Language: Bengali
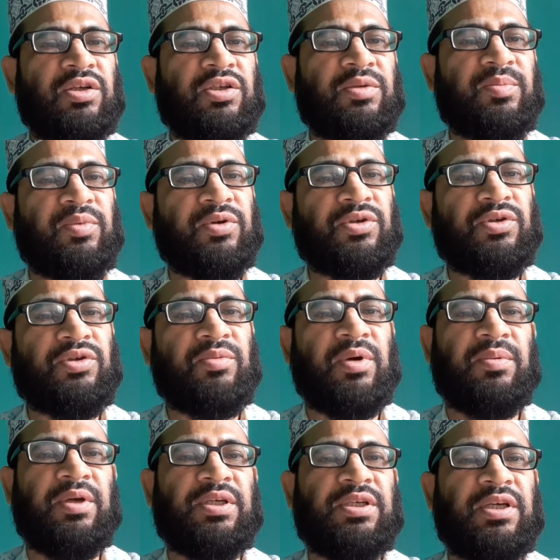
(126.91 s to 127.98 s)

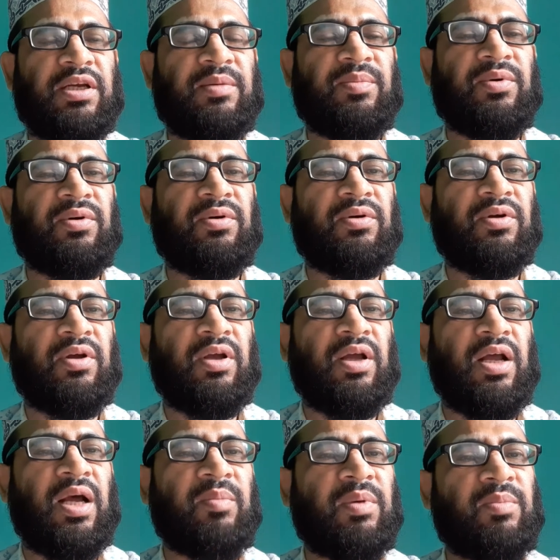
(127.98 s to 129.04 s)
স্পষ্টভাবে শিখব
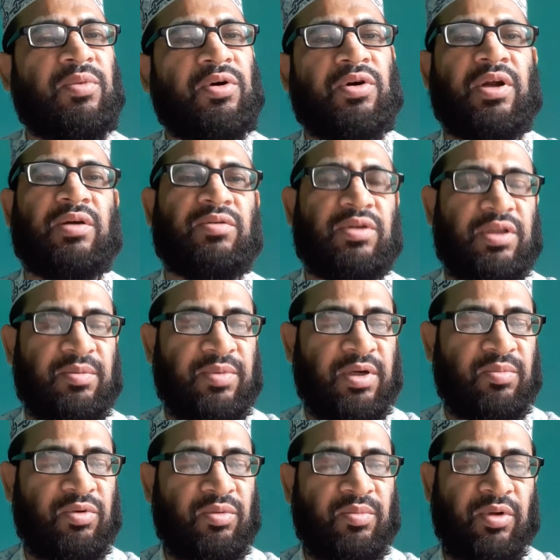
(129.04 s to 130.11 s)
আমরা বর্ণনা করতে
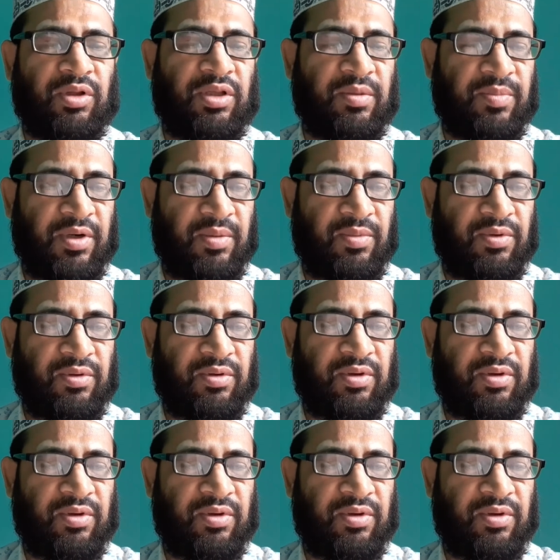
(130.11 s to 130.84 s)
পারবো বলতে পারবো